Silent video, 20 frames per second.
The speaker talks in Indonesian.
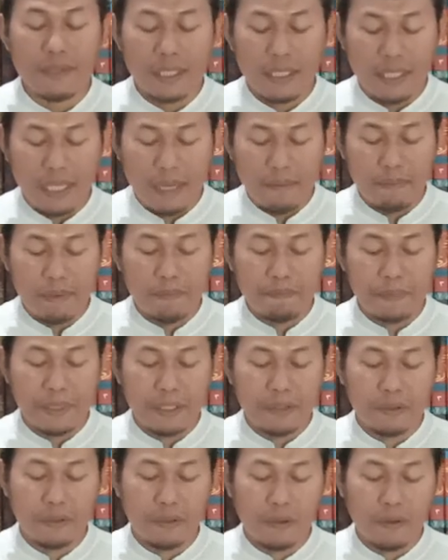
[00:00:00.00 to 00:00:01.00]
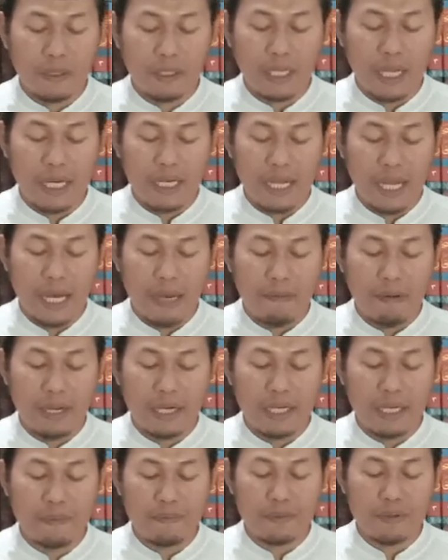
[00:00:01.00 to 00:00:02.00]
yang memperturutkan
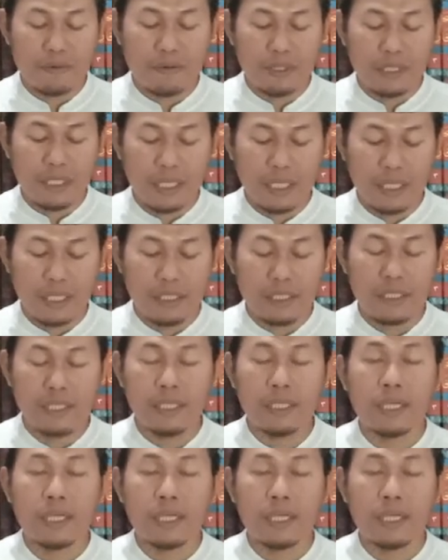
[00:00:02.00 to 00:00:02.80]
hawa nafsunya